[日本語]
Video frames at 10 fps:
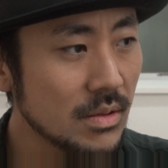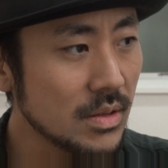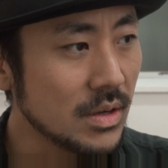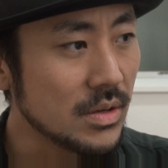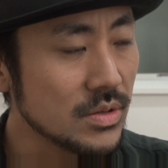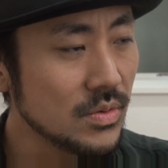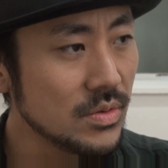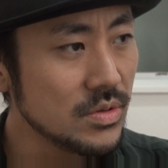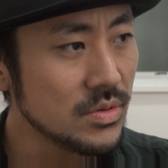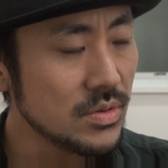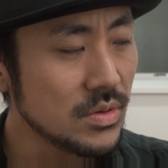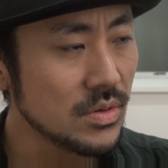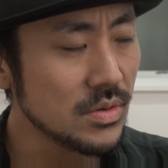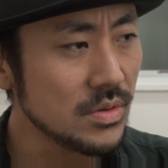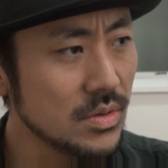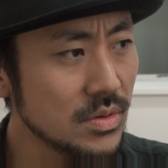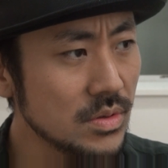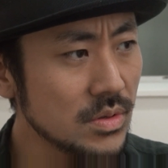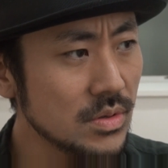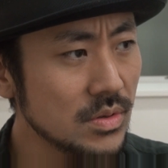だからそうい
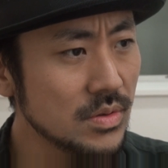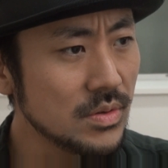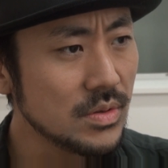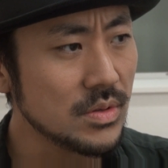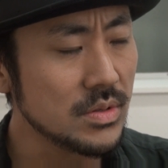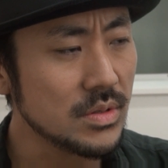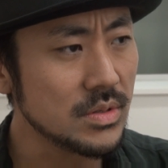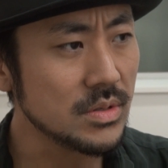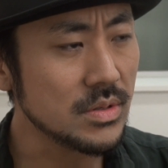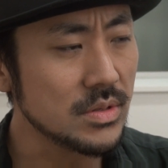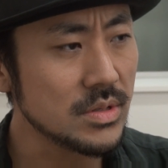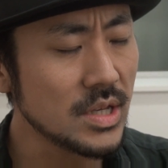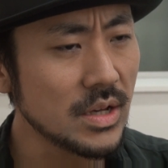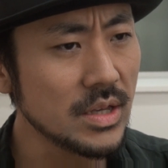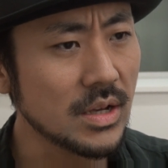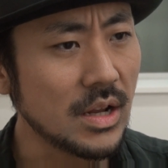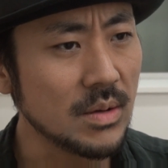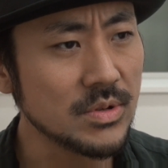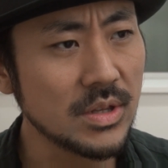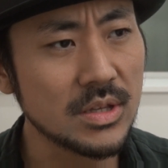う社会から
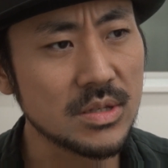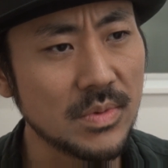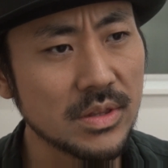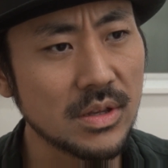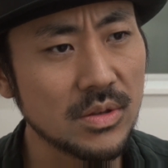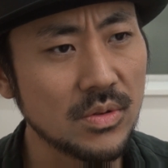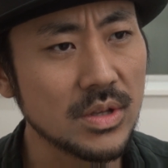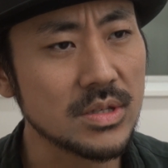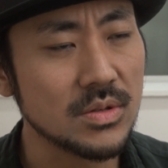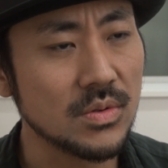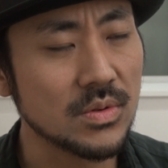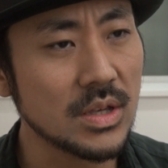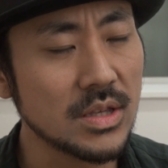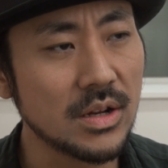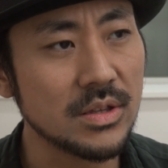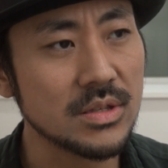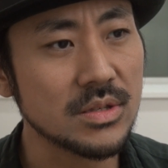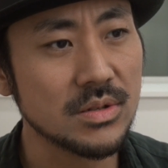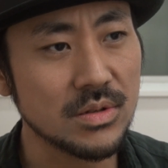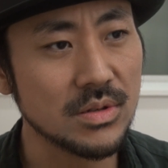あぶれてしまった人たちを受け皿に
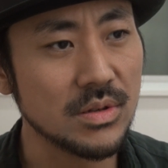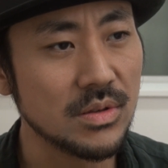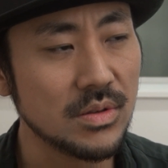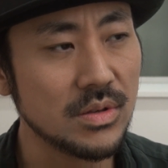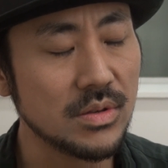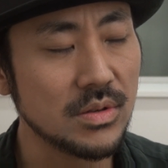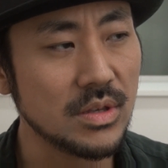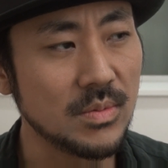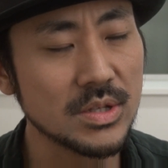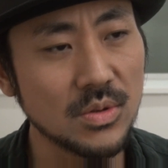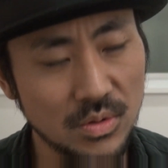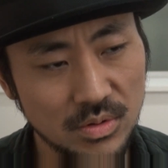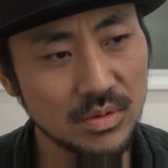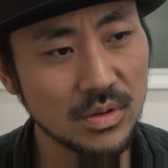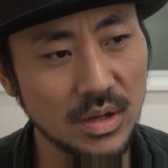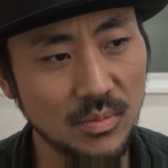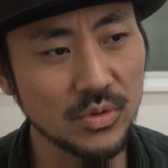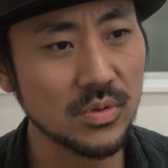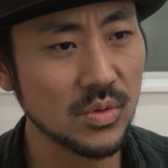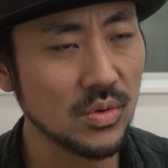する居場所が
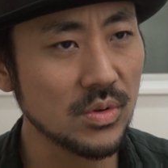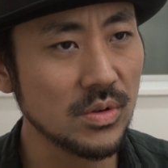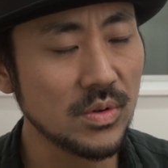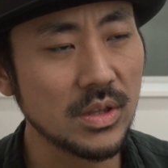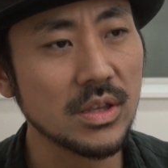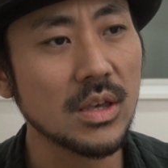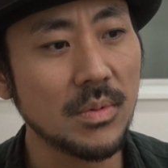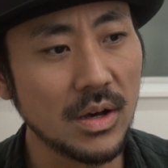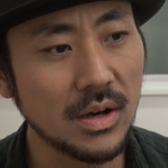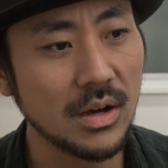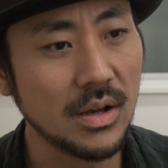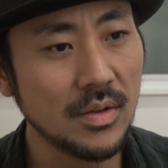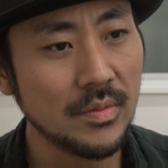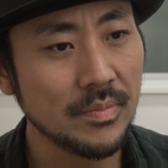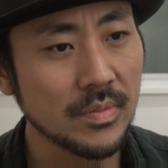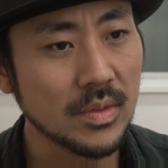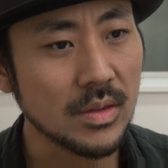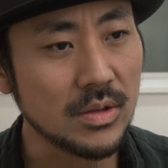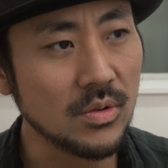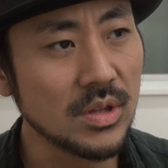もっと東京に増えていけば
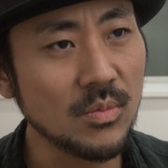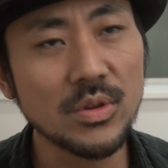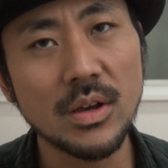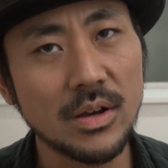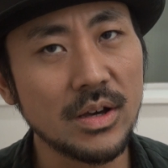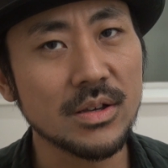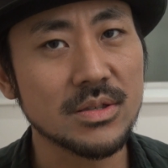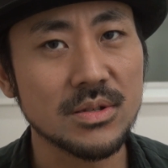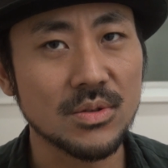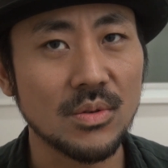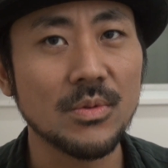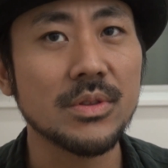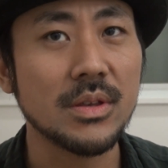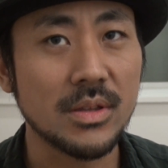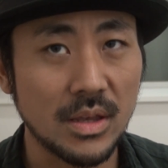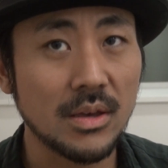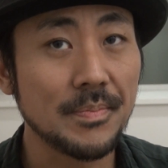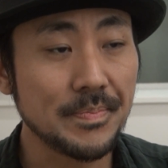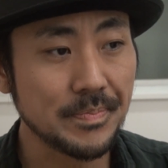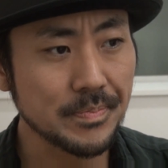いろんな問題が解決すると思っていて
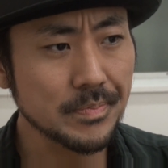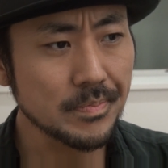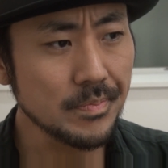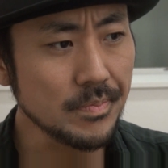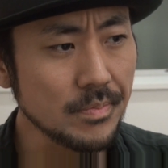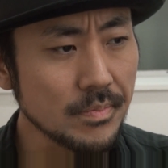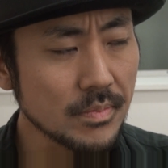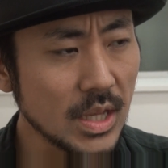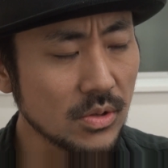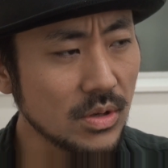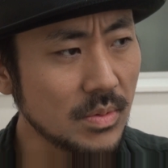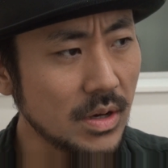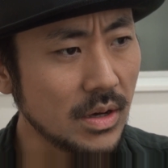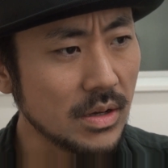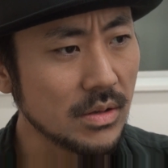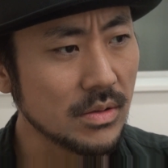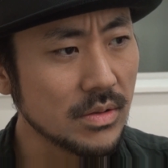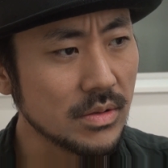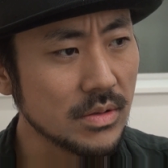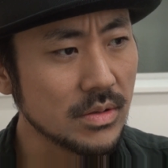例えば
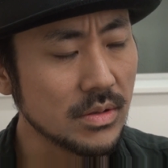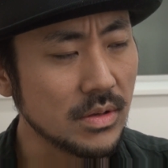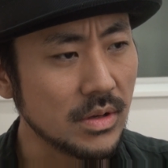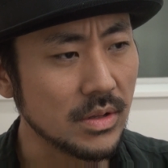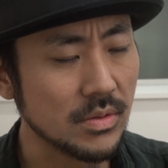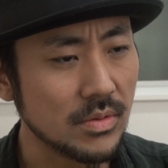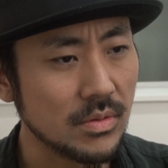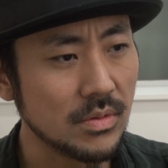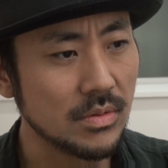あの